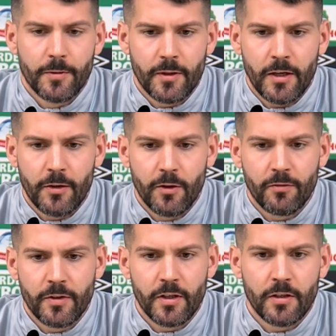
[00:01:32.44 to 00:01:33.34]
ja,
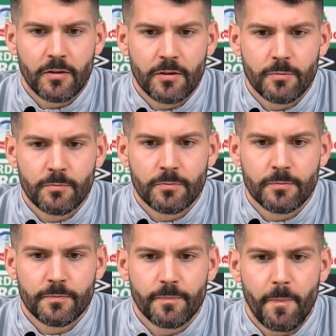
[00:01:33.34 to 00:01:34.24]
irgendwie ähm,
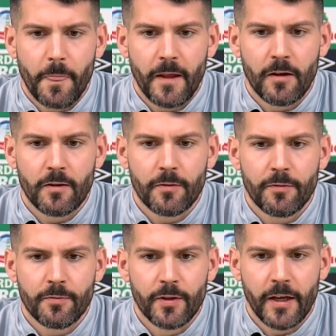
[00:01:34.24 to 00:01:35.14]
ja,
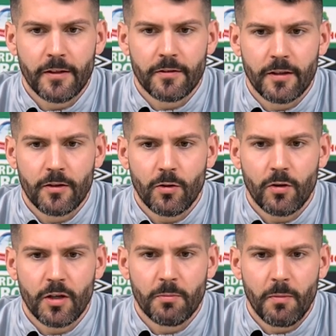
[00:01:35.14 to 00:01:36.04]
dringt es dann
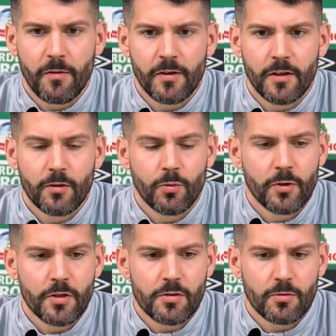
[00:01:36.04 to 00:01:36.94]
doch immer mal wieder
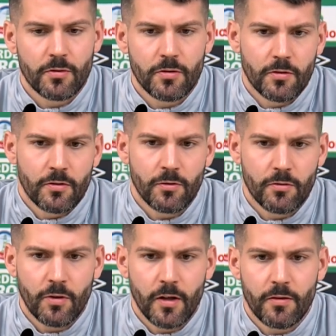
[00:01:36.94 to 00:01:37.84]
durch und äh,
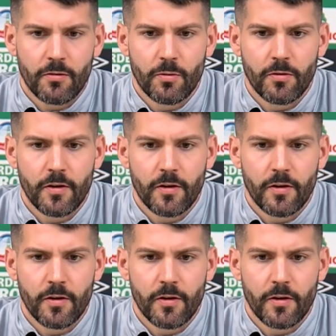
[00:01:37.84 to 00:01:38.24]
so hat es uns